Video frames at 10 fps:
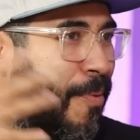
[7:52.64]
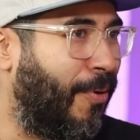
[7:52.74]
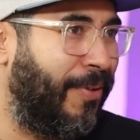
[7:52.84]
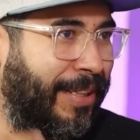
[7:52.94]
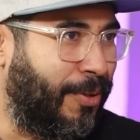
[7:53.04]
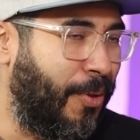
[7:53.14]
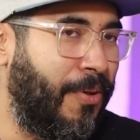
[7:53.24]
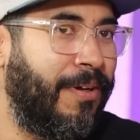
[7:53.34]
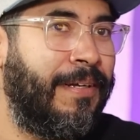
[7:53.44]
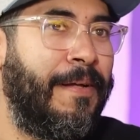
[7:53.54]
un poco de todo.
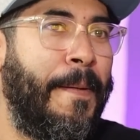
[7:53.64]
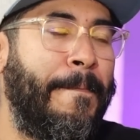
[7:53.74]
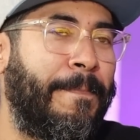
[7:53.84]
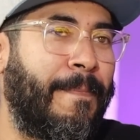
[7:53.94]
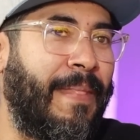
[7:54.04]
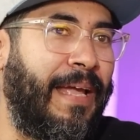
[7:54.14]
Sí, sí, hizo un poco de todo.